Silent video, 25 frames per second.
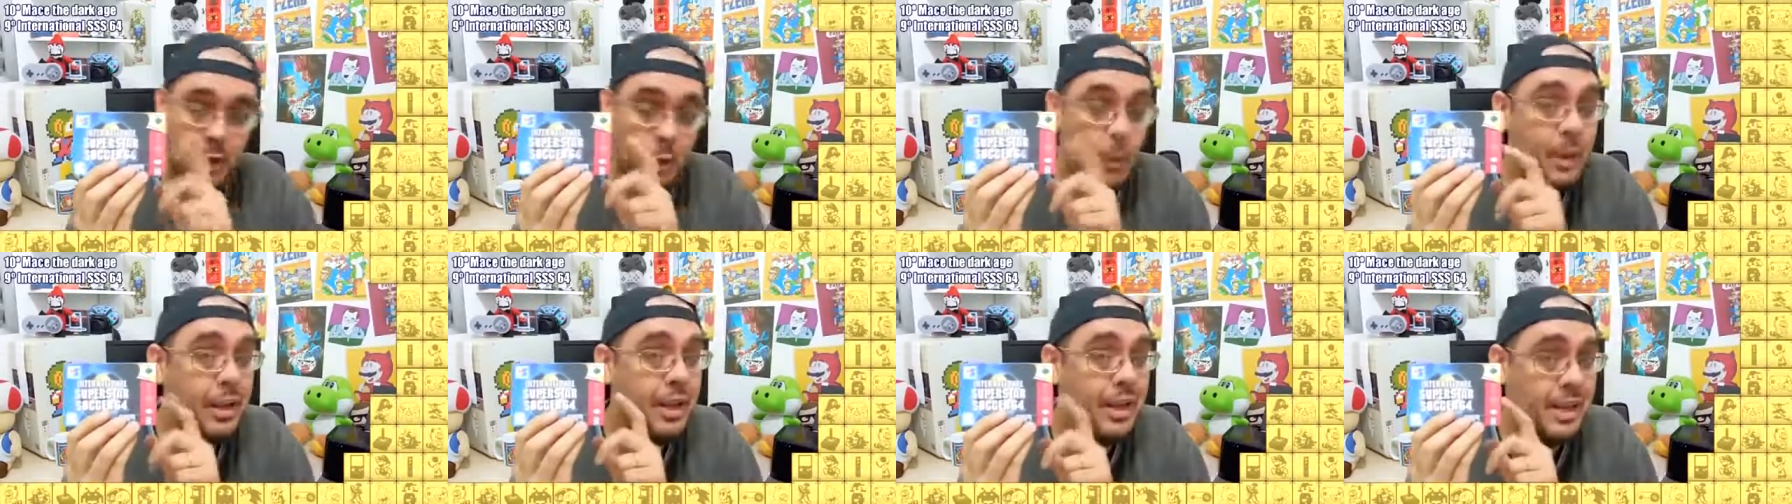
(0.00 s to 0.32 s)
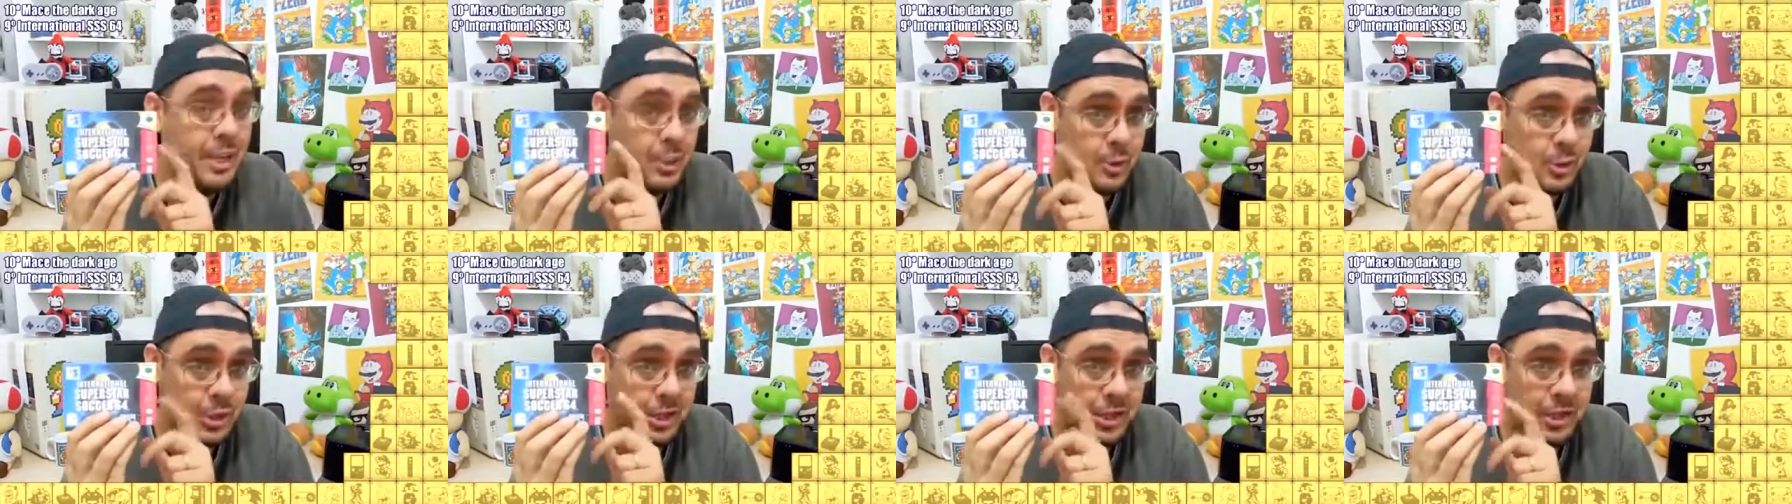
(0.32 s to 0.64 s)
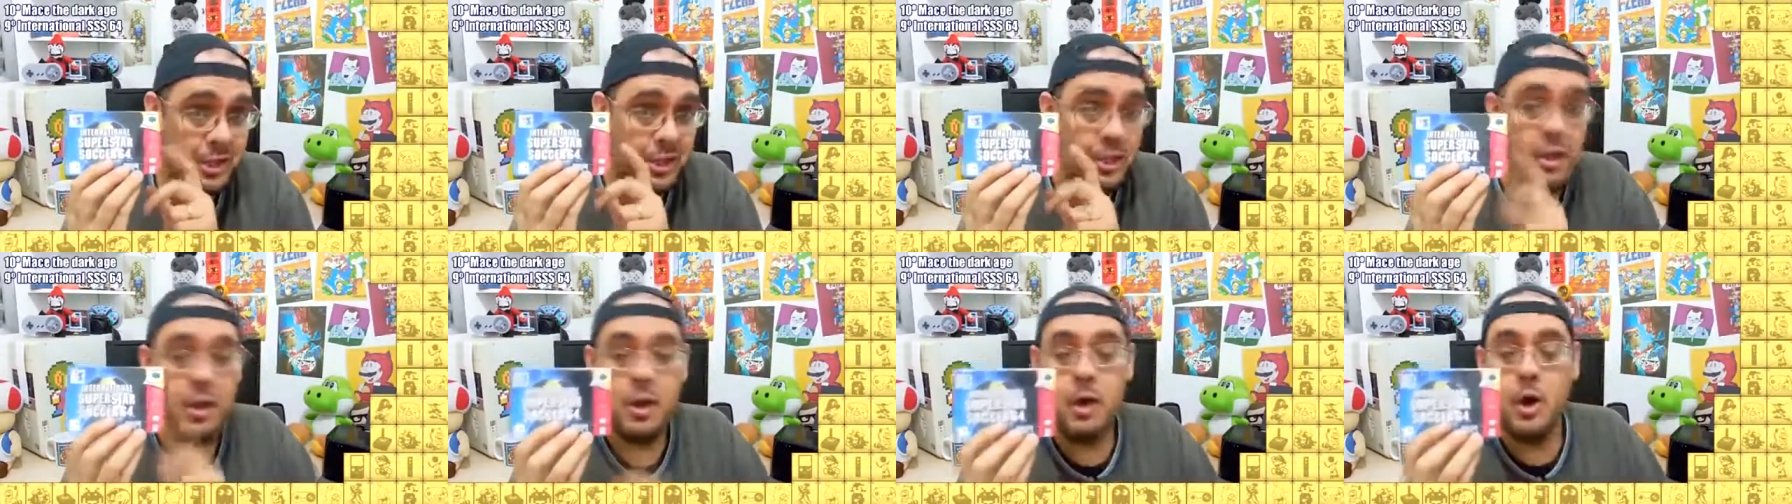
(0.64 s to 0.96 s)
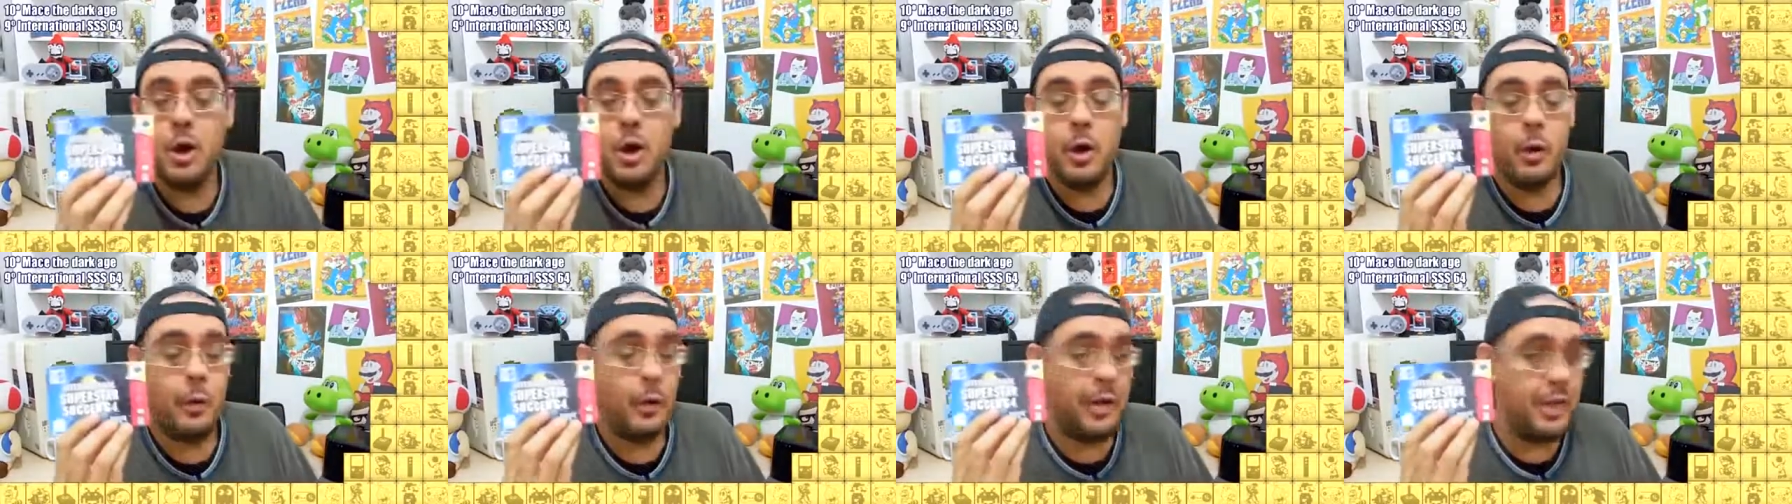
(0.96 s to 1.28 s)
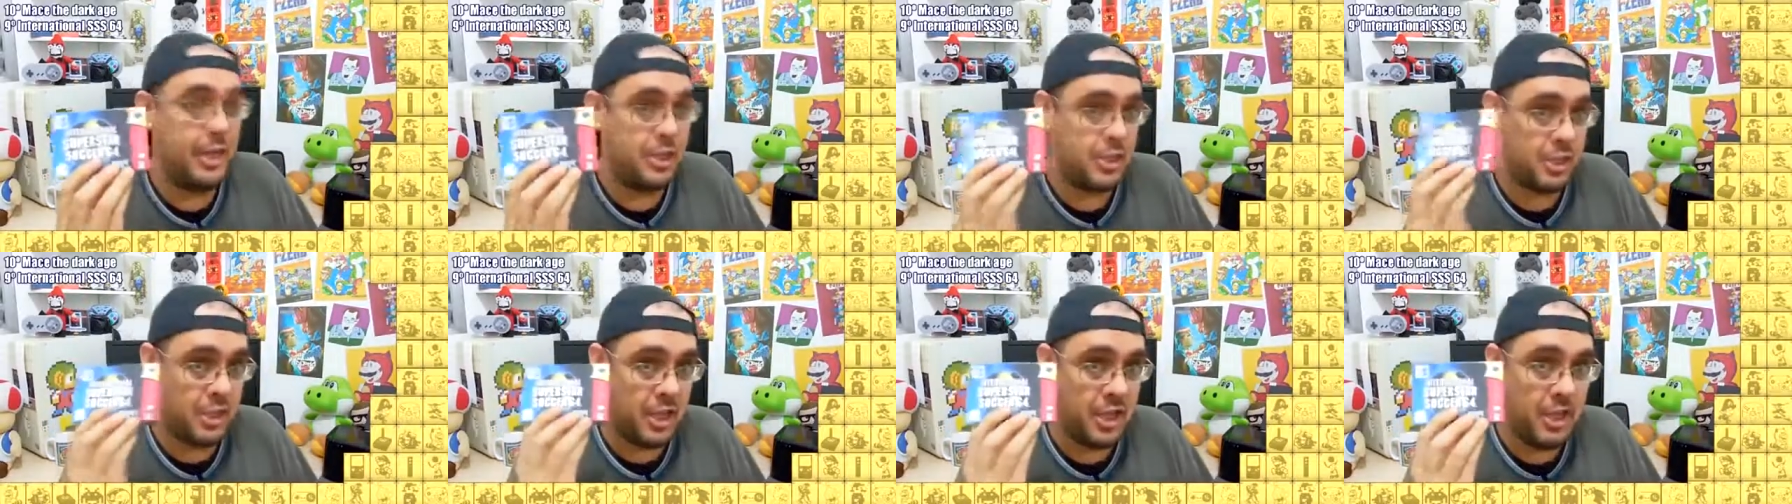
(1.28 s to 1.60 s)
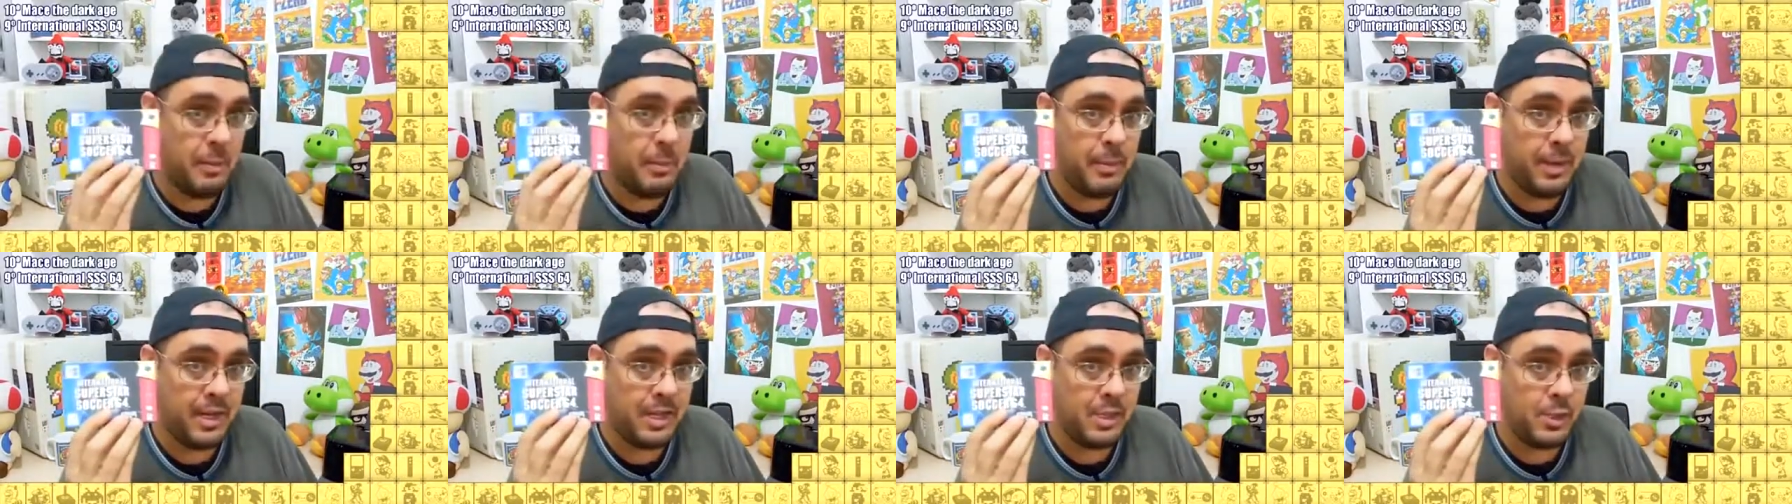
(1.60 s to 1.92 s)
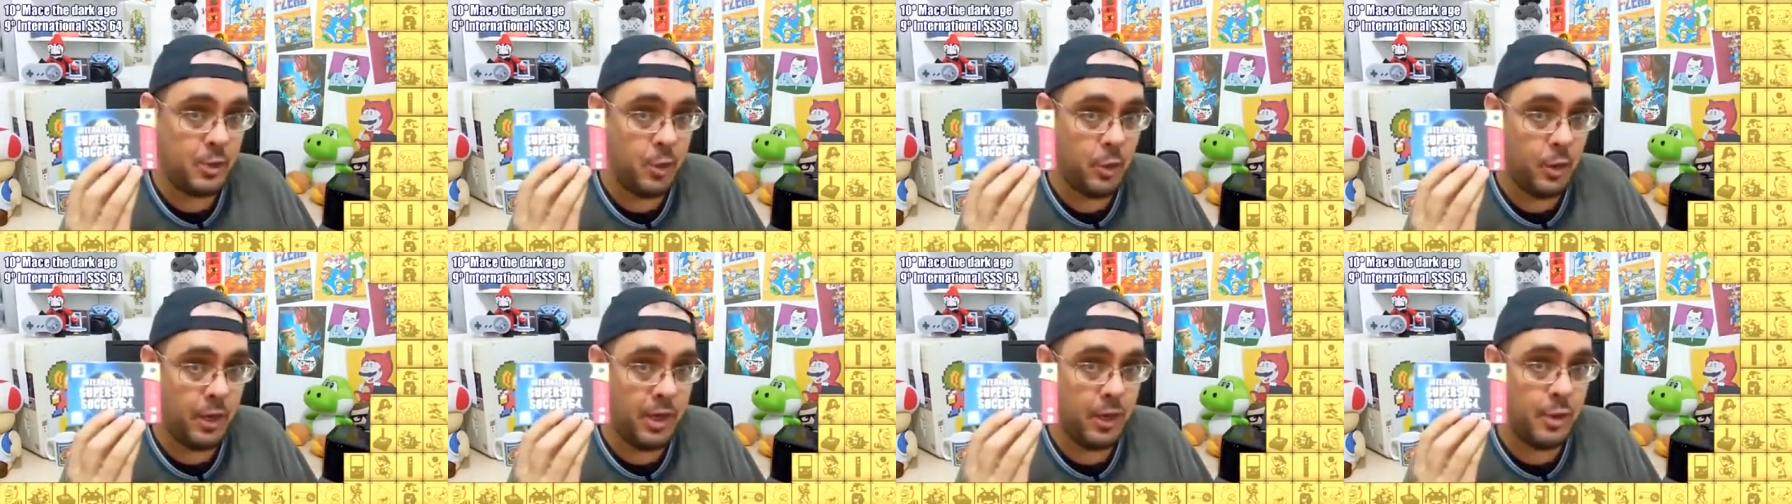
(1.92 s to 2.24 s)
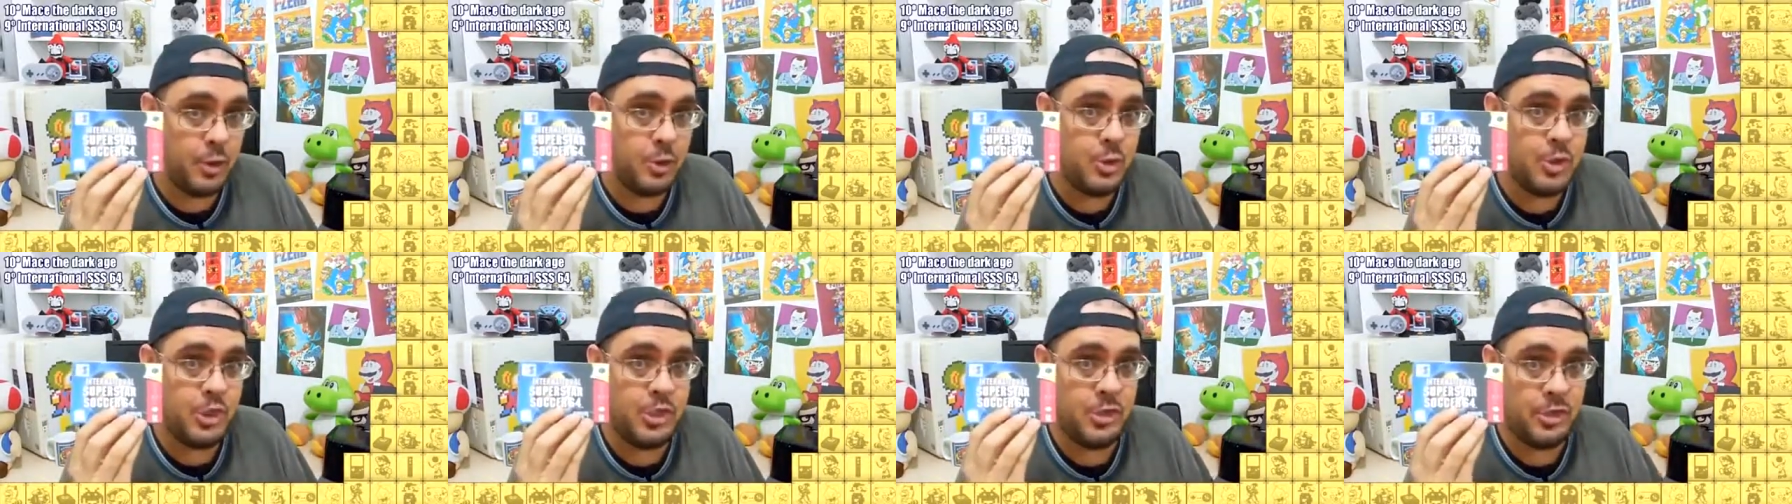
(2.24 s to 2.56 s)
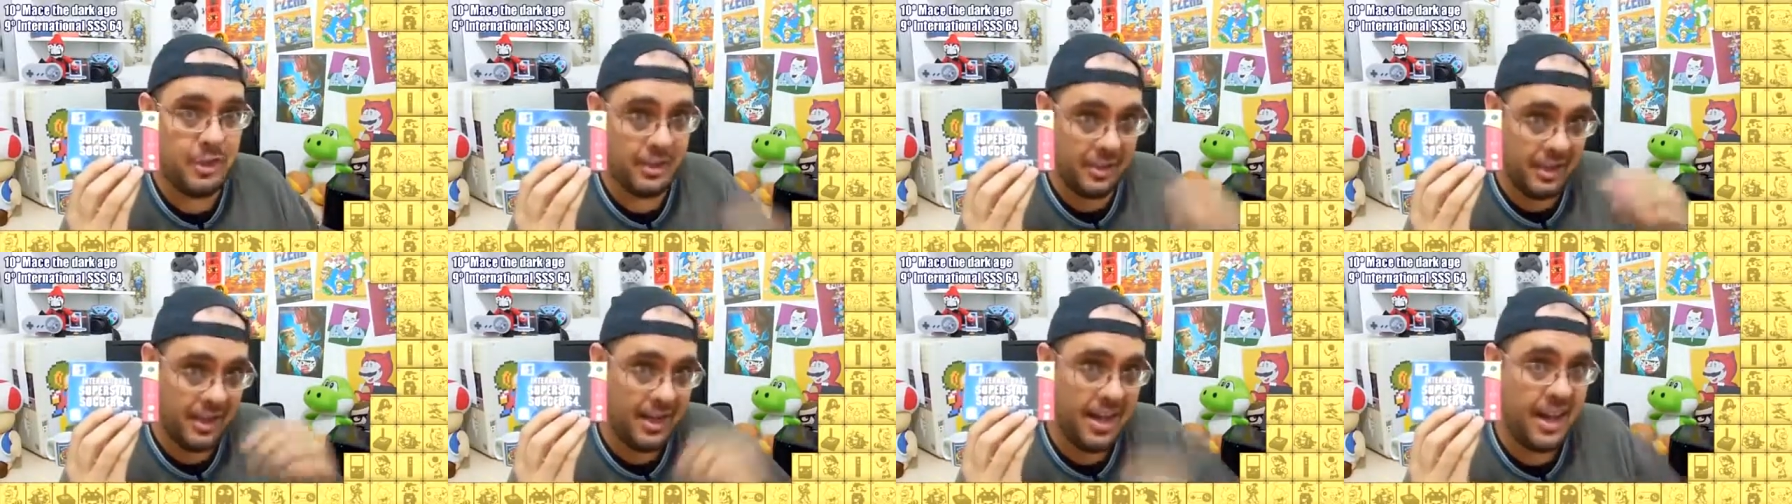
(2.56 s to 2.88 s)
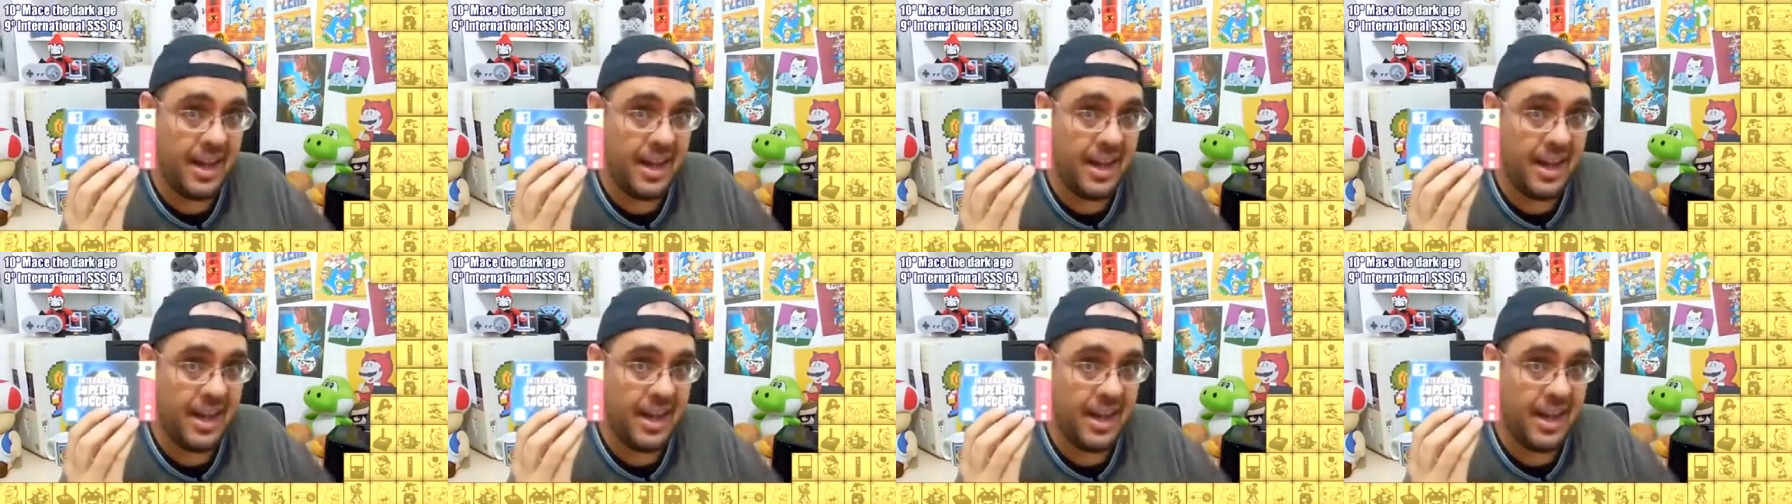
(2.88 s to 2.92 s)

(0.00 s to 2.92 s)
Tem um Alejo aqui. O Alejo aqui ele parece o Ronaldinho, ele tá